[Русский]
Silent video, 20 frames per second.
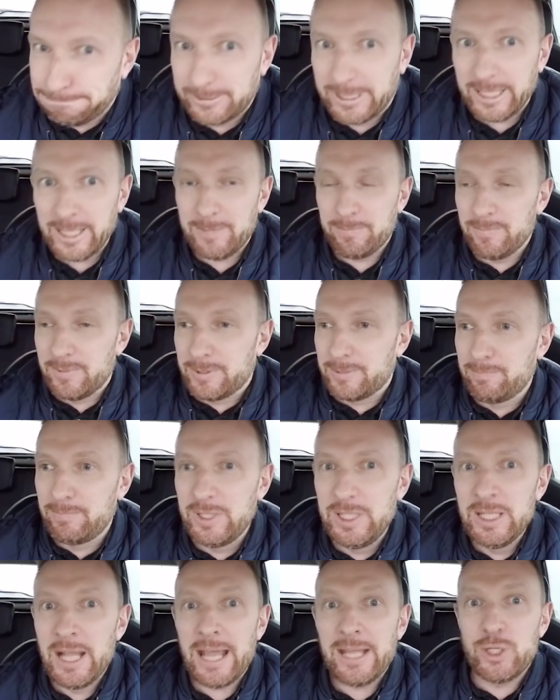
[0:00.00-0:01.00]
Да
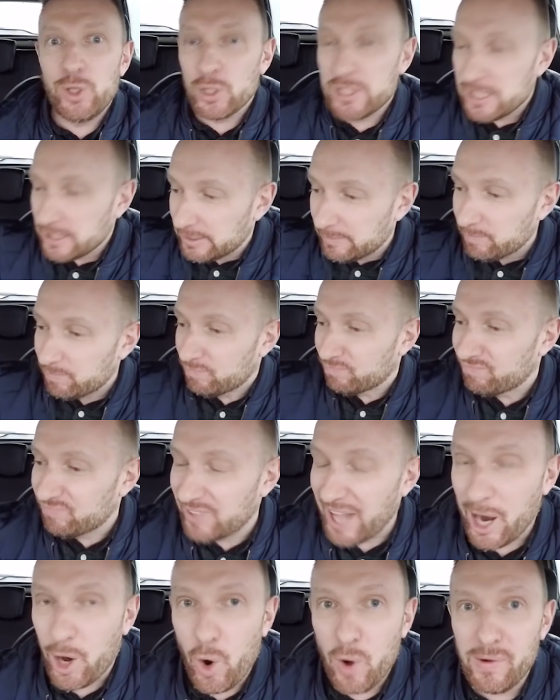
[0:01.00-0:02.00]
не найдется
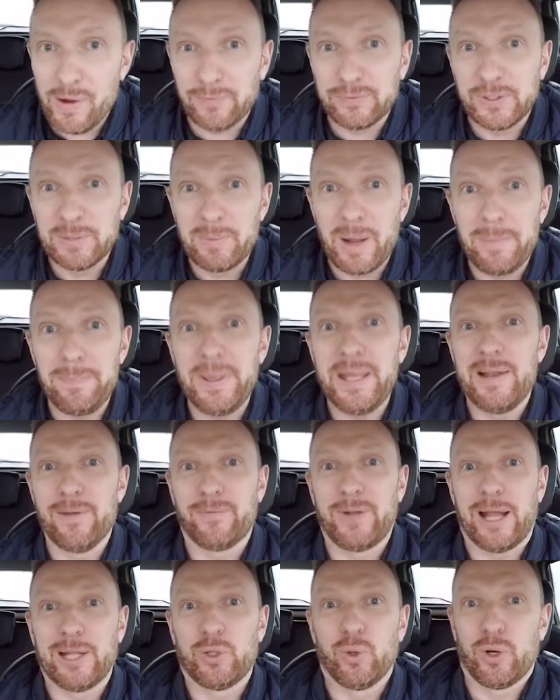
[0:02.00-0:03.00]
такого
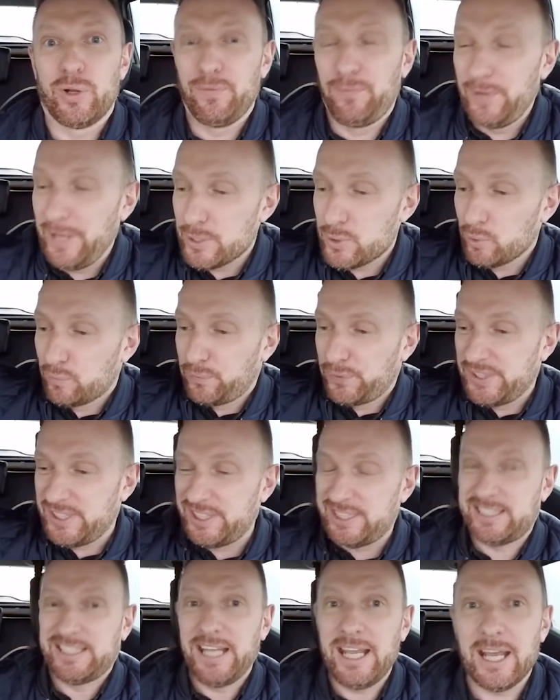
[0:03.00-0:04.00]
автомобиля, в который влезут
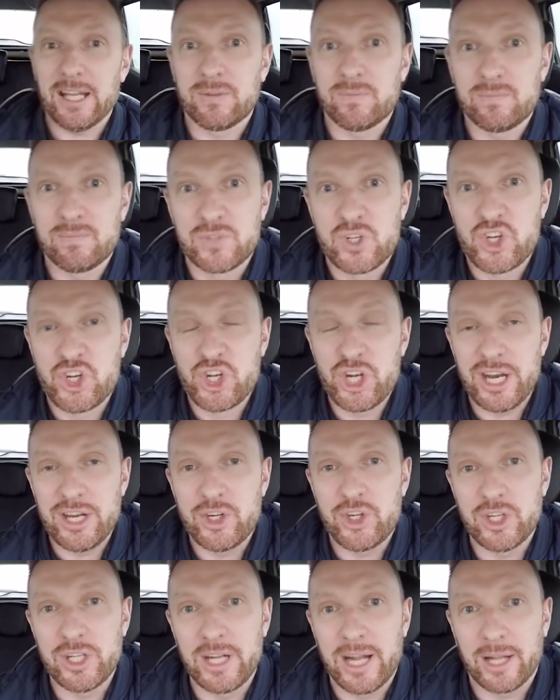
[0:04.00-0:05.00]
все
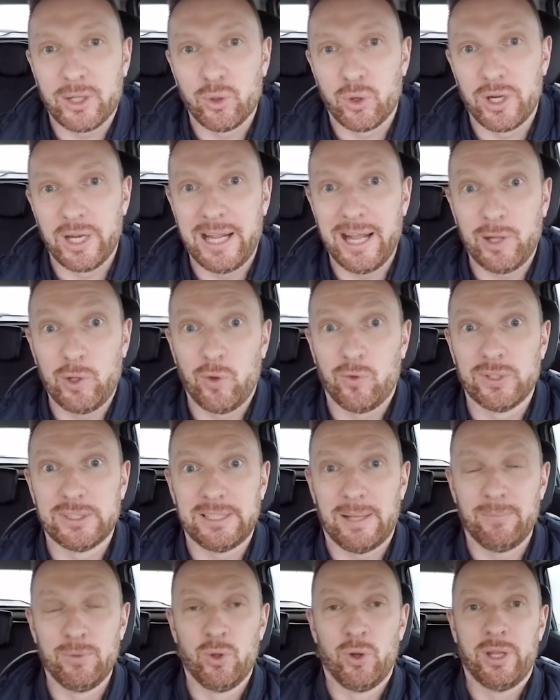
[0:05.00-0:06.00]
женщины, которые готовы
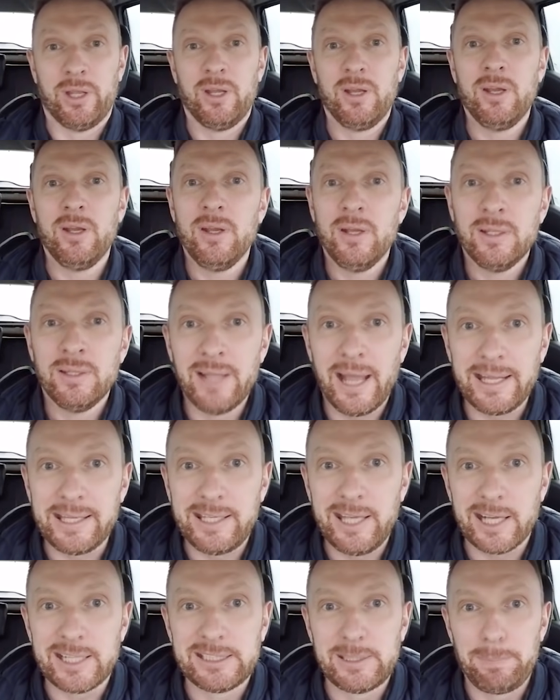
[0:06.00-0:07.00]
со мной на
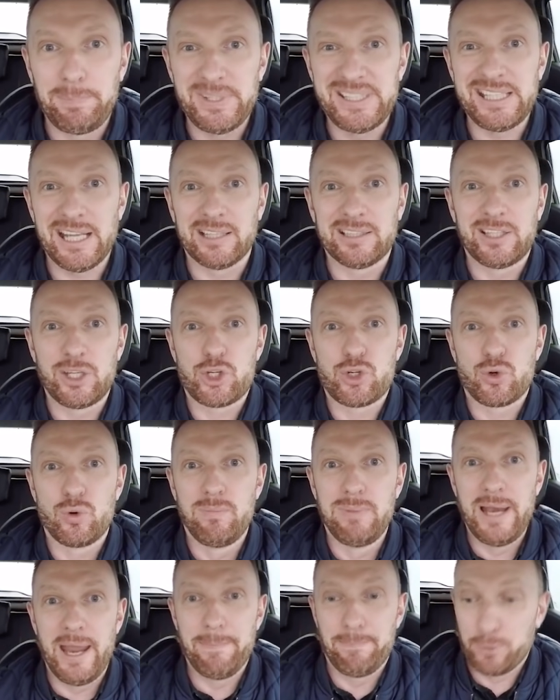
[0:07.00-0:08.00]
кекс за 50 тысяч
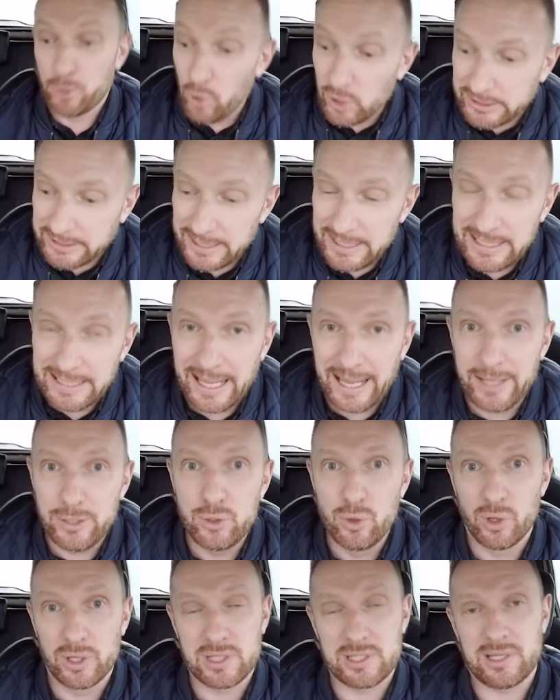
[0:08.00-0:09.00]
рублей. Просто не
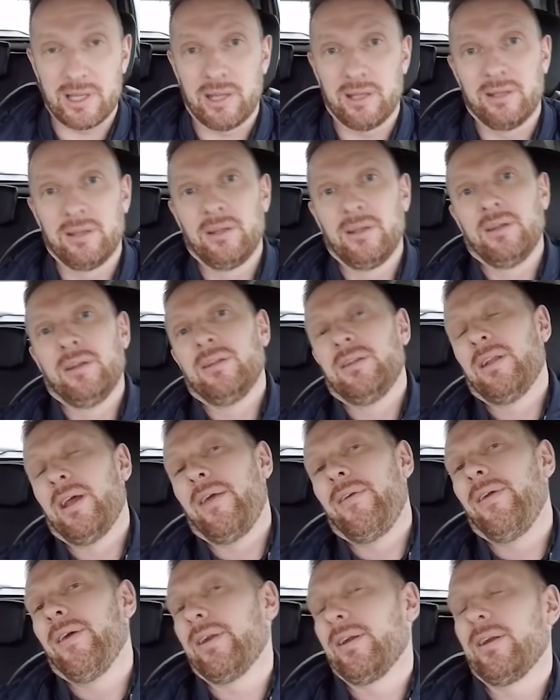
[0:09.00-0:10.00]
найдется,
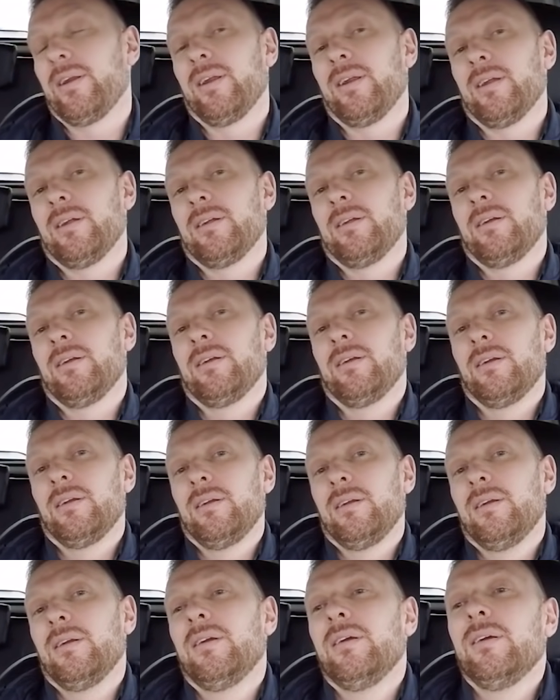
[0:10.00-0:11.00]
наверное.
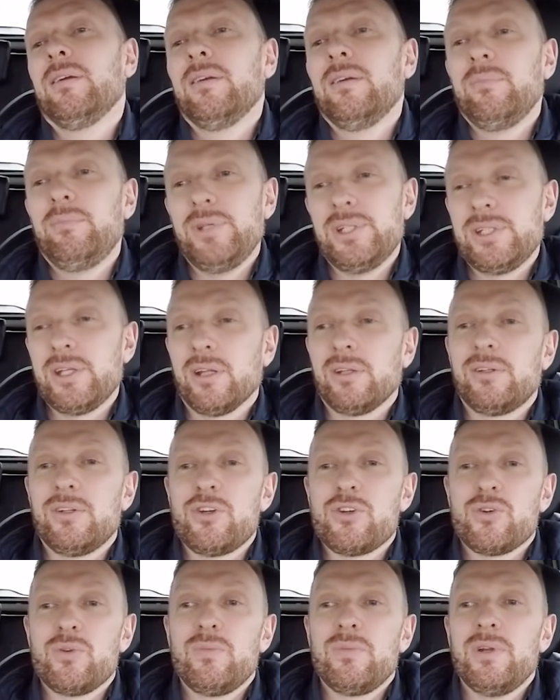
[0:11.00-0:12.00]
50
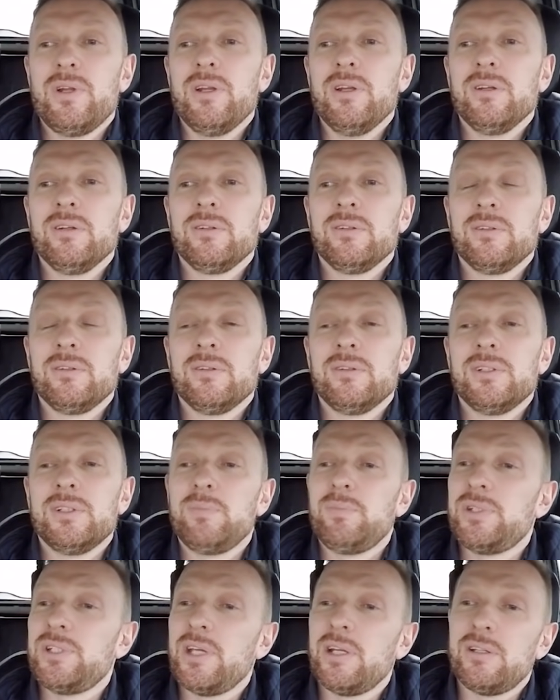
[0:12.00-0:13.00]
тысяч рублей.
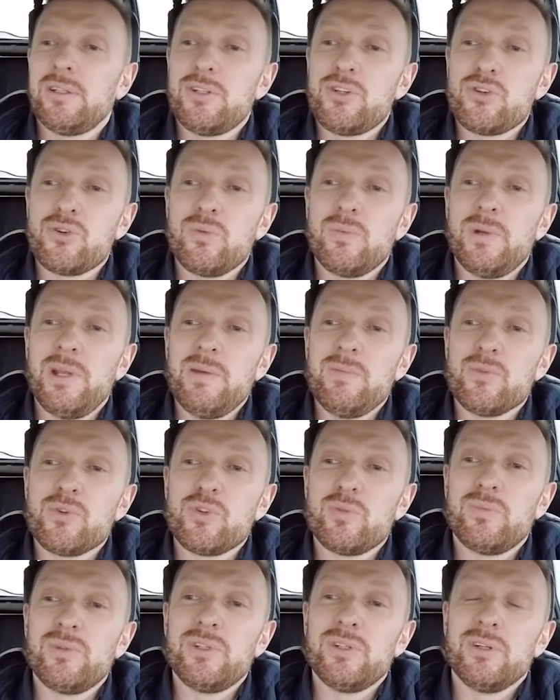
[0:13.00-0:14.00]
За 50 тысяч рублей,
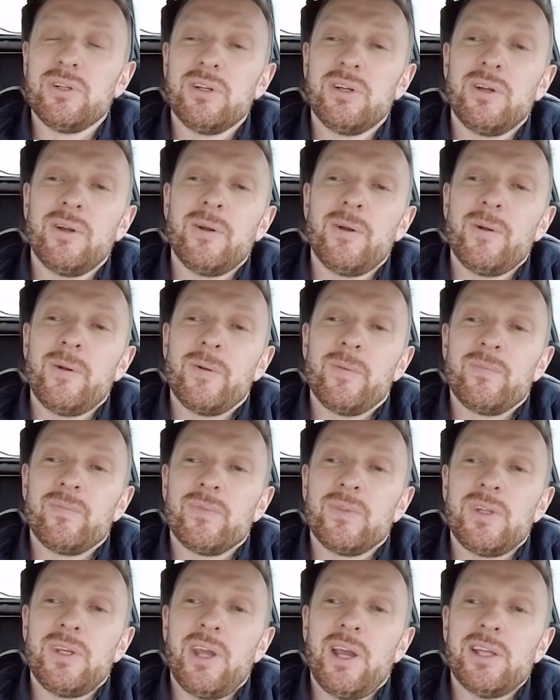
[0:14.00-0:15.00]
может быть,
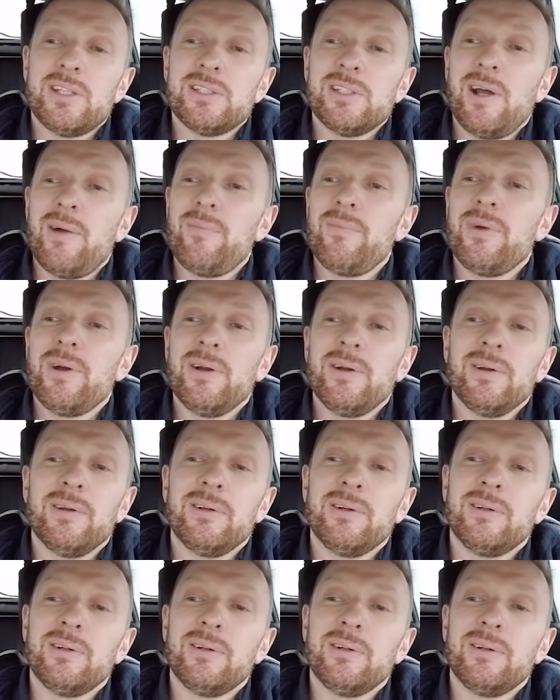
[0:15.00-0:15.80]
я и сам бы